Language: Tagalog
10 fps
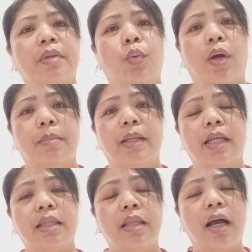1
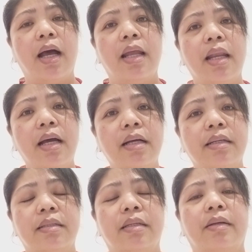minute na nga
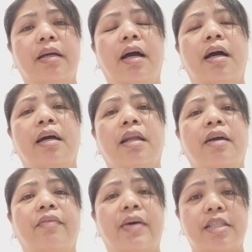lang, uh,
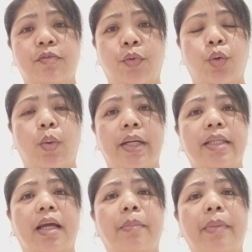nag-fast forward
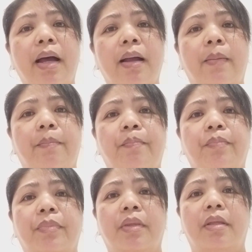ka pa.
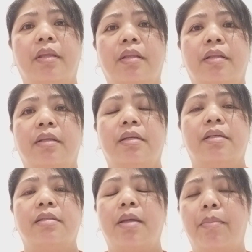
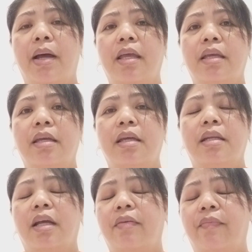Sabay,
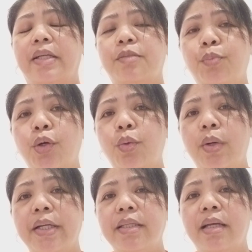nag-fast
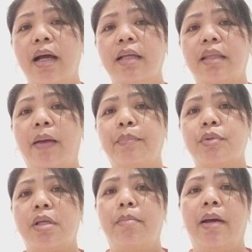forward ka,
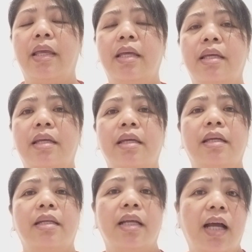tapos sabay
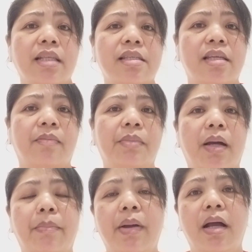nag-unsub
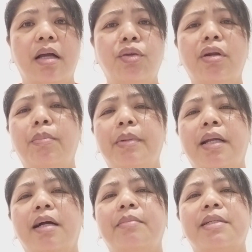ka pa. Yun ang
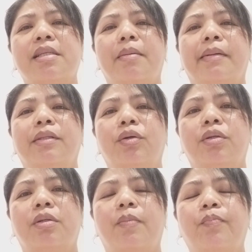pinakamasama
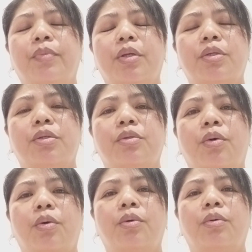doon.
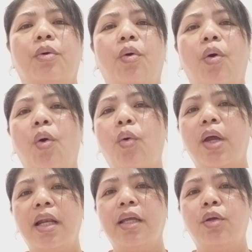So,
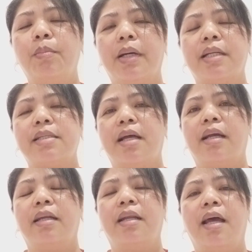okay lang yun para sa
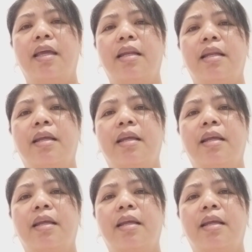akin dahil